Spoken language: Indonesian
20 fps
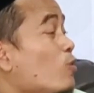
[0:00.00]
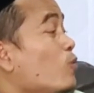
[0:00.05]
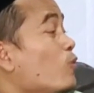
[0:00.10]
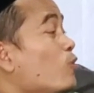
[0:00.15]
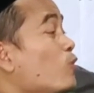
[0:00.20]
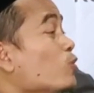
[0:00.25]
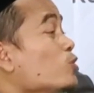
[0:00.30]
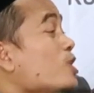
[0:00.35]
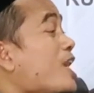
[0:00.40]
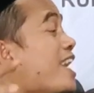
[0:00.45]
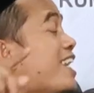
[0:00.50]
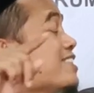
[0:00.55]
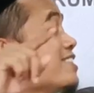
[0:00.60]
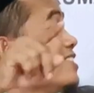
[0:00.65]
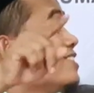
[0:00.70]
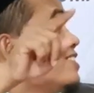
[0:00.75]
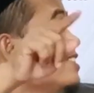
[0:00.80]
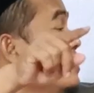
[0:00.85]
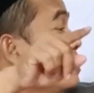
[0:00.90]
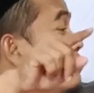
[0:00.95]
Koko salah
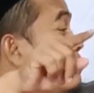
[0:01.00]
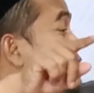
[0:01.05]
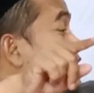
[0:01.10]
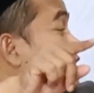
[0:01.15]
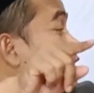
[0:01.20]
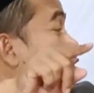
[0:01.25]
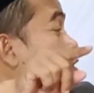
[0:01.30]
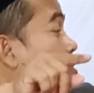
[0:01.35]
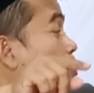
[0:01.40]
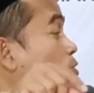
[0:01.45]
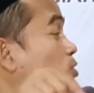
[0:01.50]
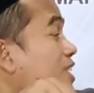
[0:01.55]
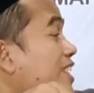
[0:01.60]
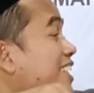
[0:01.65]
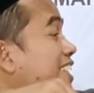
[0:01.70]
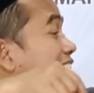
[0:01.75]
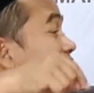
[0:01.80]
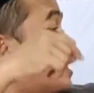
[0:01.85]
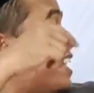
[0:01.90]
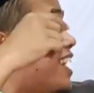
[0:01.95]
si jini mesti ono
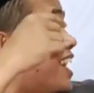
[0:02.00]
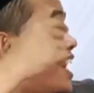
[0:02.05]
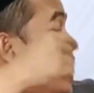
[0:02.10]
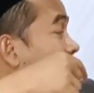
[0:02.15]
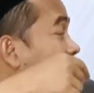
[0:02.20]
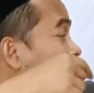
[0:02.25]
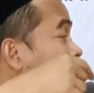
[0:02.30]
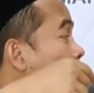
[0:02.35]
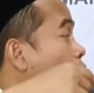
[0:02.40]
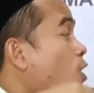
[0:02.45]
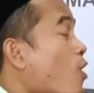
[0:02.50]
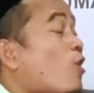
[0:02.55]
sing ikhlas,